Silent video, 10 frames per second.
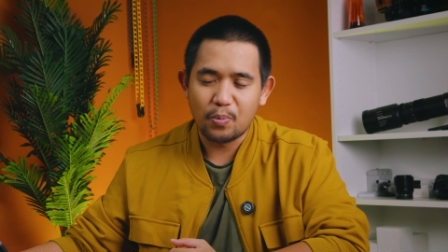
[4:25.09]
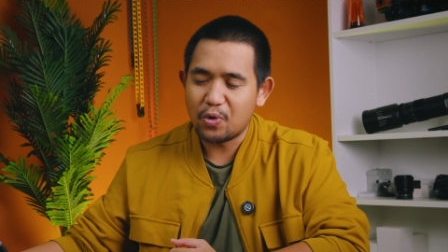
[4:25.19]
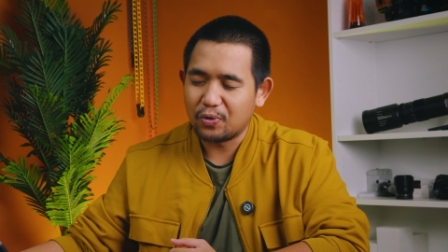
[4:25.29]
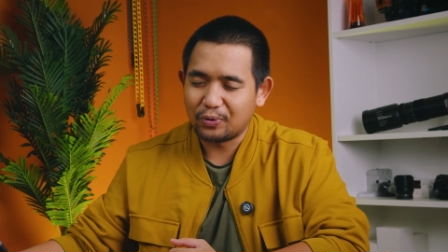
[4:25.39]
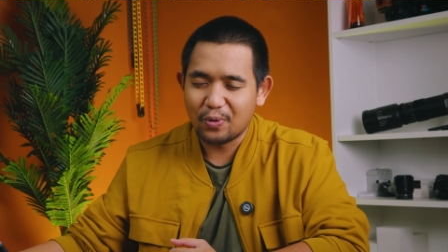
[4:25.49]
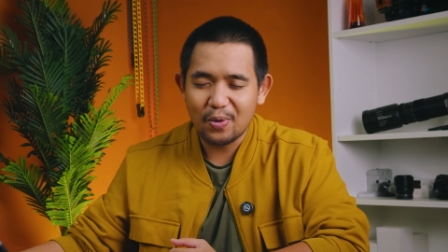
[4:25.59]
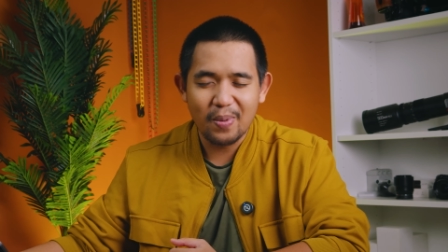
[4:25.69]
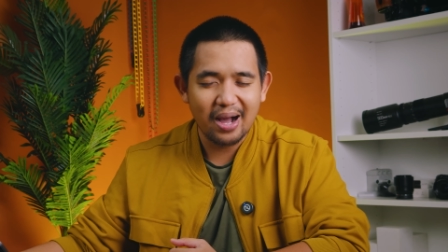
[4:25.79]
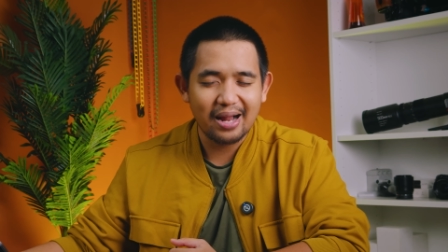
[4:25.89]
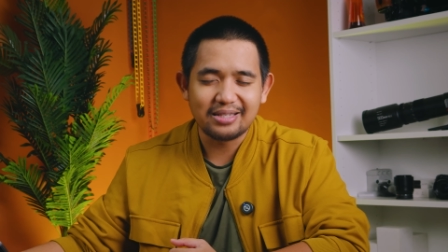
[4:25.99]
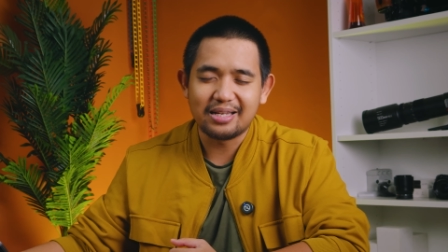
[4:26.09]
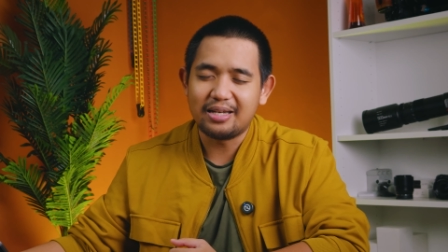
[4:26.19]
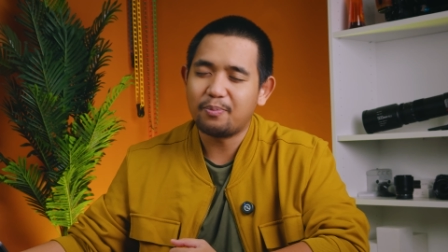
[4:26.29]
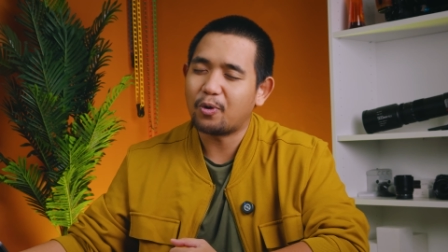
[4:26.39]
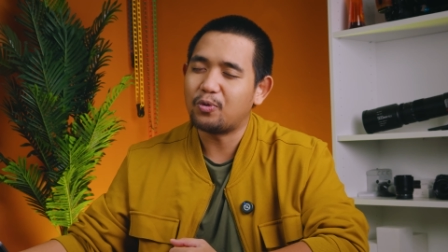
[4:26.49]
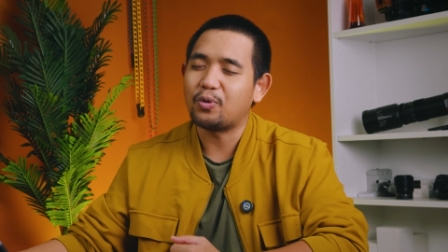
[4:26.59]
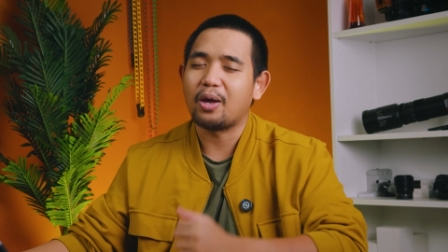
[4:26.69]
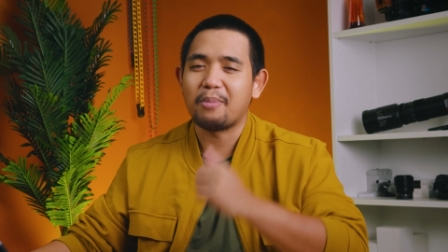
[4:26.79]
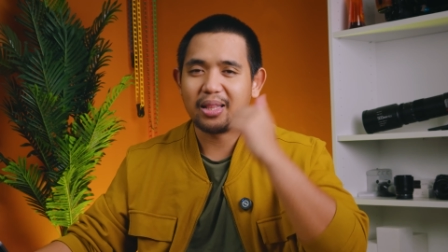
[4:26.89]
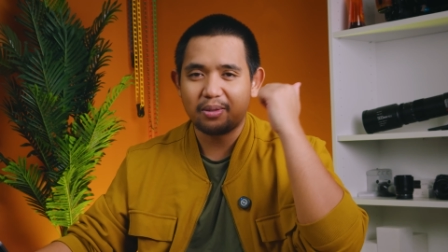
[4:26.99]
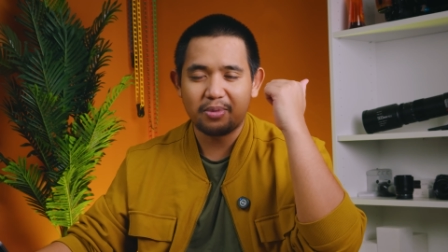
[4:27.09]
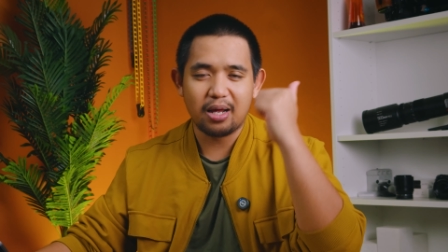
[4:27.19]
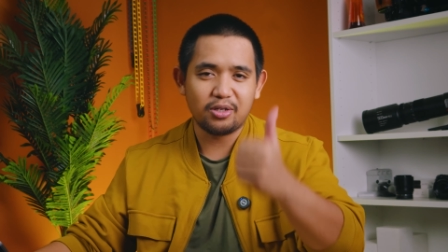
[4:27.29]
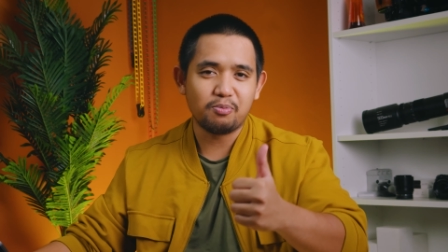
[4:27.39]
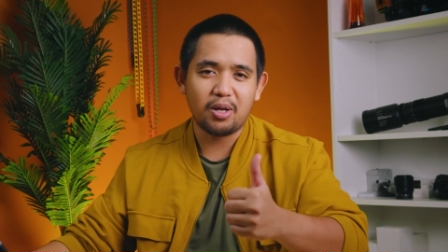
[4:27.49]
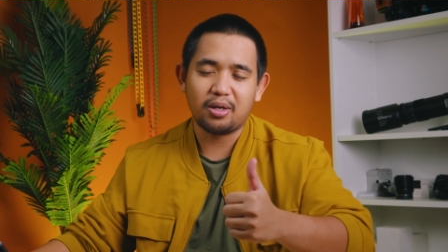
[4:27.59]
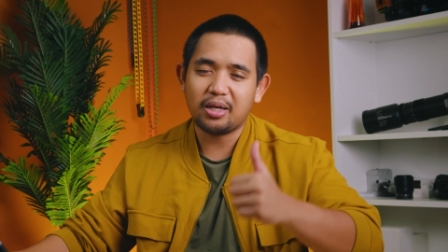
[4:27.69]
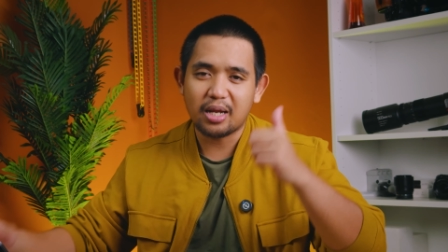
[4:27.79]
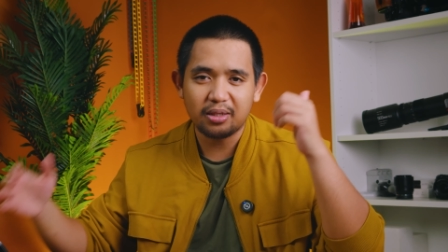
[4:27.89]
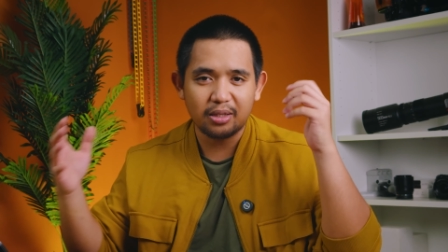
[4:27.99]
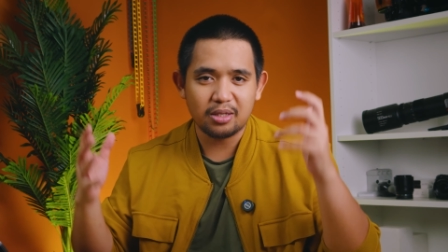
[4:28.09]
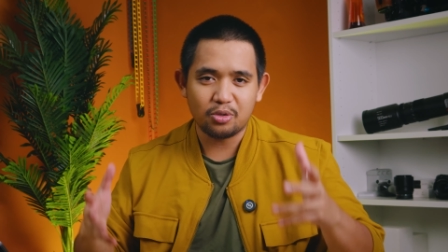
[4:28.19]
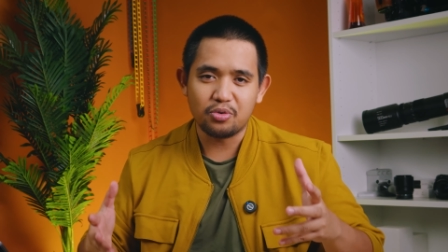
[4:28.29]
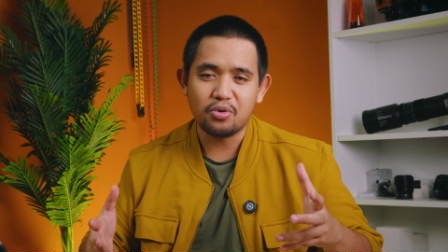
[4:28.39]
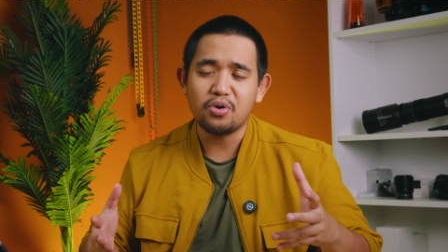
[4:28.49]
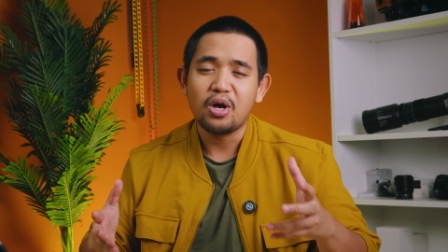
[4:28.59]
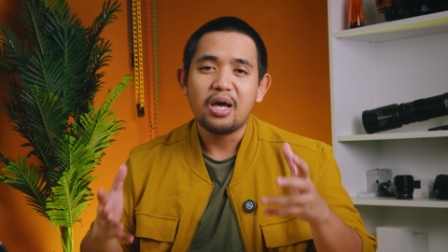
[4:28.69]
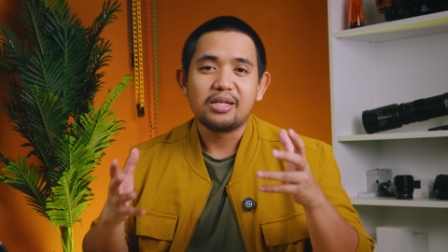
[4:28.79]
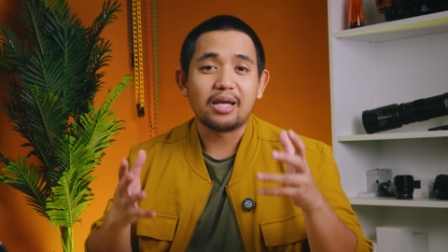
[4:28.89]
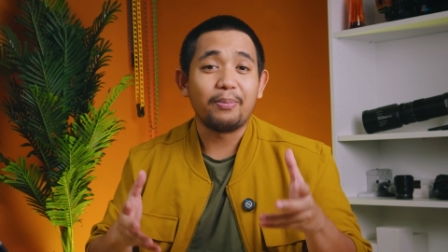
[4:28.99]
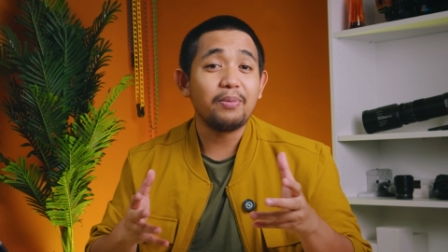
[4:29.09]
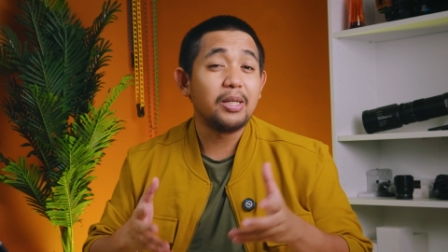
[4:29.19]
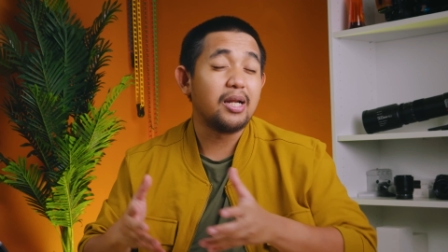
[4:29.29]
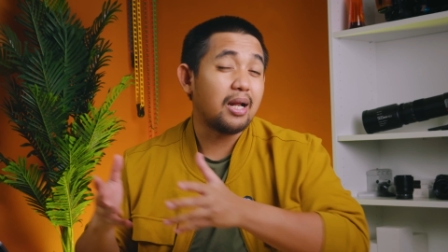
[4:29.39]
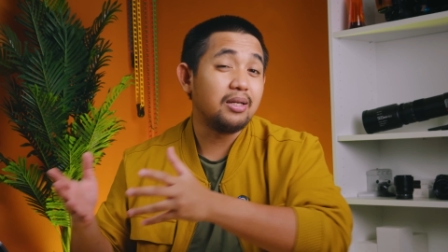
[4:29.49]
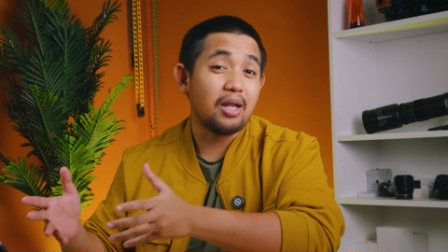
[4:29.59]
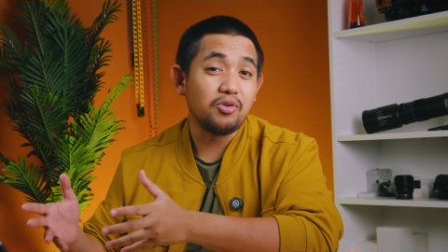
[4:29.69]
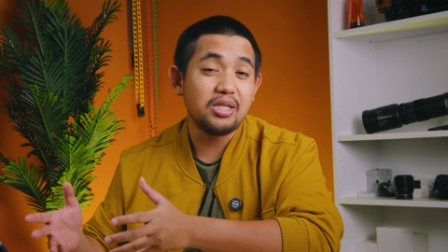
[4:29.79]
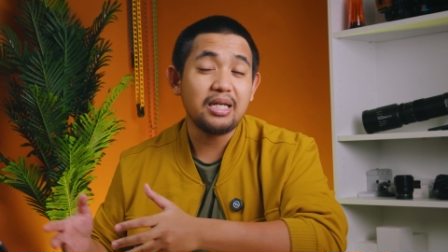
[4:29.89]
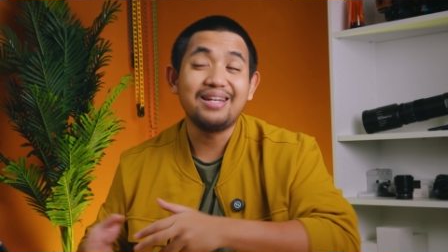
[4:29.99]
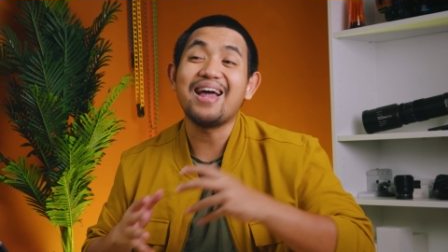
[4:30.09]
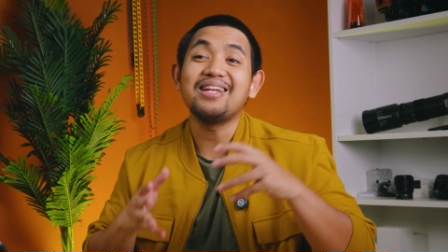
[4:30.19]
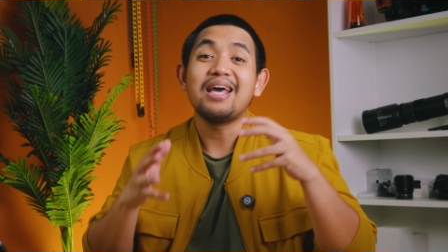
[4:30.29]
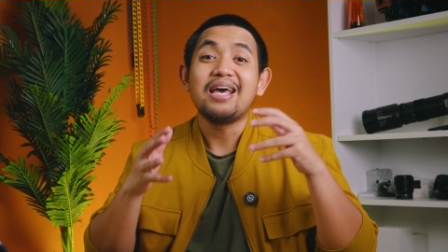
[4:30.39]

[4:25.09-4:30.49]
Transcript: Menurut gue bakal jadi produk yang mantep dari Small Rig dan kita tunggu sampai beneran di launching dan